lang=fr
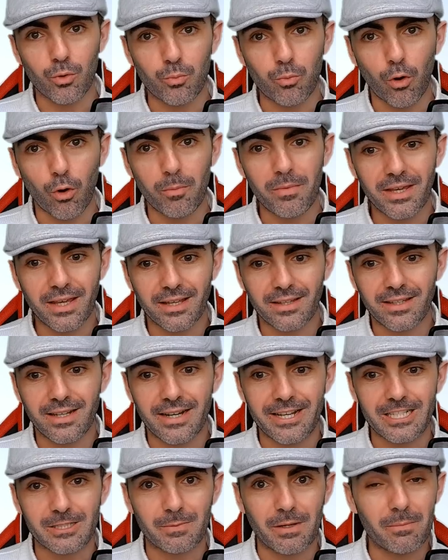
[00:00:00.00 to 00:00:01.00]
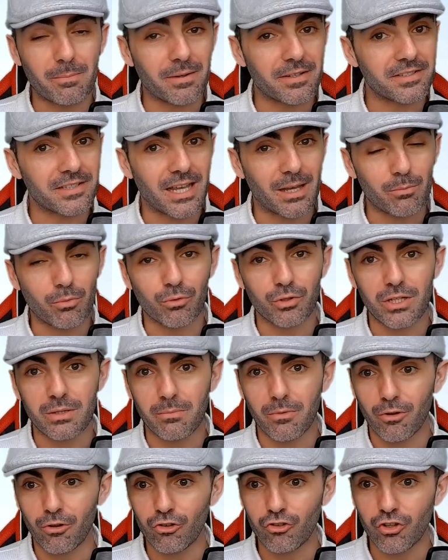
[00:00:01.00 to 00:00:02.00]
premier quintet de la semaine. Passez un bon
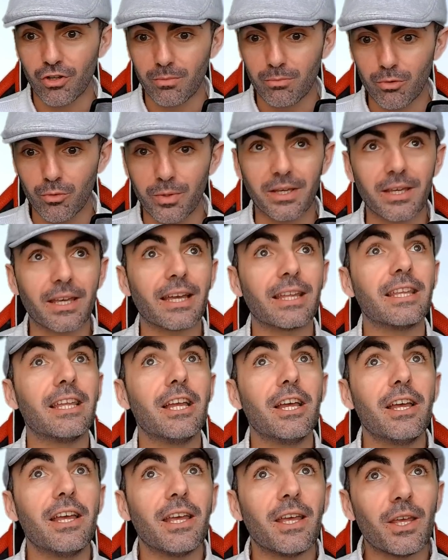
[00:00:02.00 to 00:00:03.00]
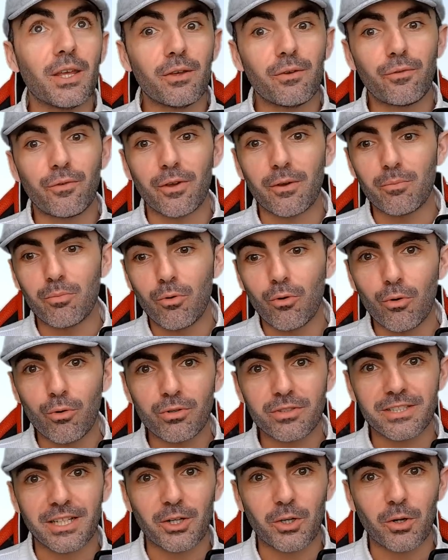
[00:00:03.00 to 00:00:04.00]
dimanche, un bon week-end. Il fait beau,
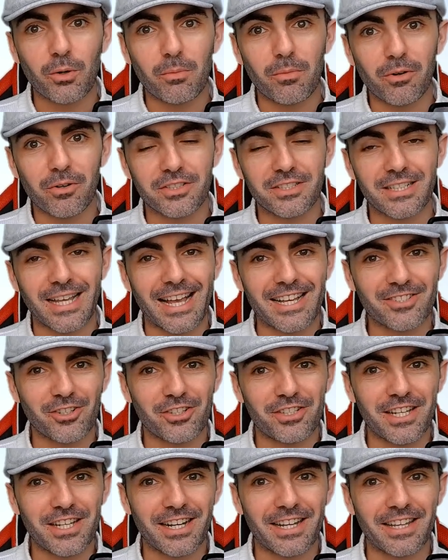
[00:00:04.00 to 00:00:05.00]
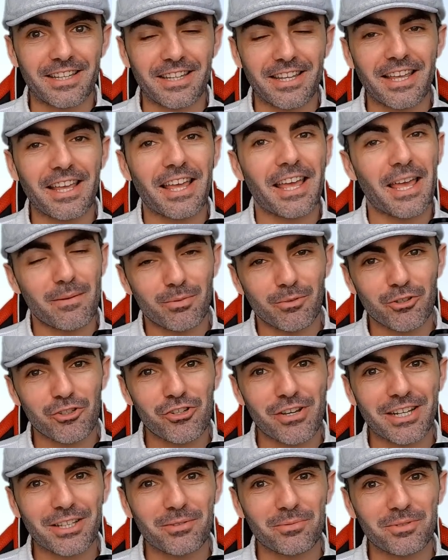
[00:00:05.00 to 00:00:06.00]
ça commence à sentir l'été et bon
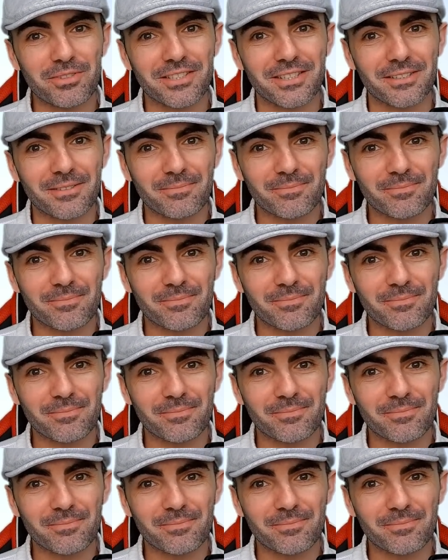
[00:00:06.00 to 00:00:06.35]
jeu à tous.